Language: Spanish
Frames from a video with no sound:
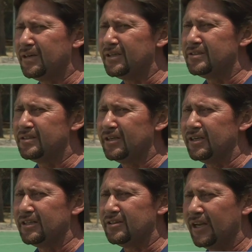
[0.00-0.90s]

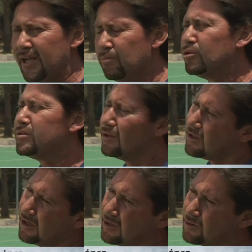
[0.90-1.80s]
este, tenemos el
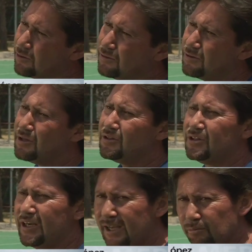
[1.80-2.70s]
talento,
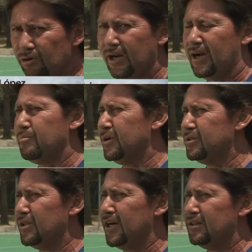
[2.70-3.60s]
tenemos la
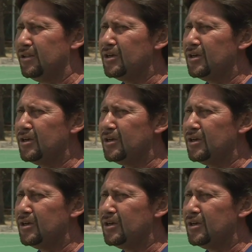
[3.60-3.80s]
capacidad,